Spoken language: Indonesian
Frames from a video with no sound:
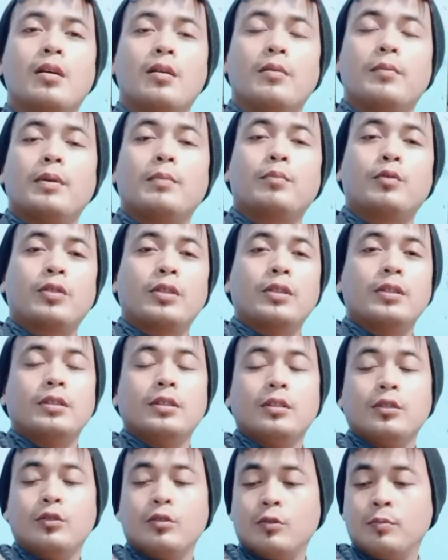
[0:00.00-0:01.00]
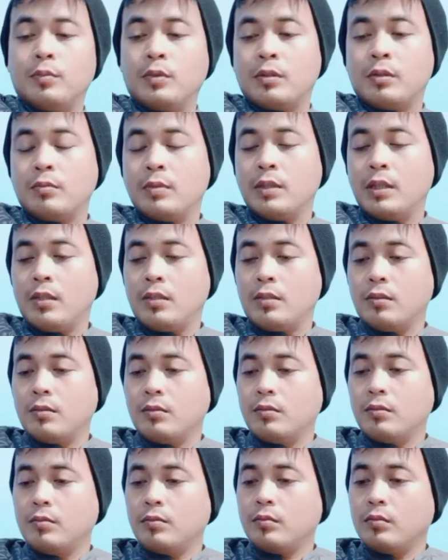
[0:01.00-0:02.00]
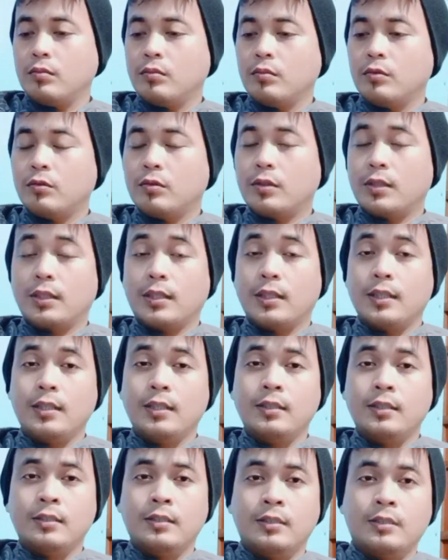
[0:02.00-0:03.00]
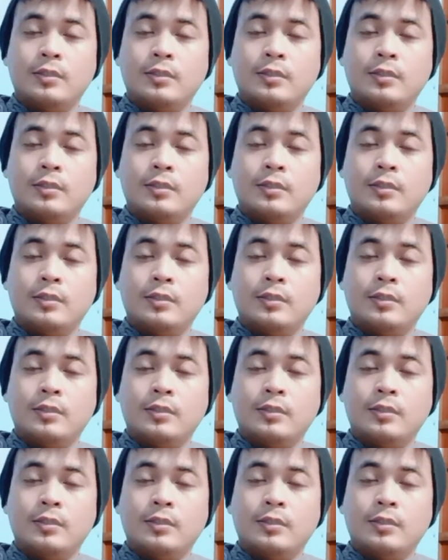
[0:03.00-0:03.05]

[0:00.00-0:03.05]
vapor ini cukup terbilang murah guys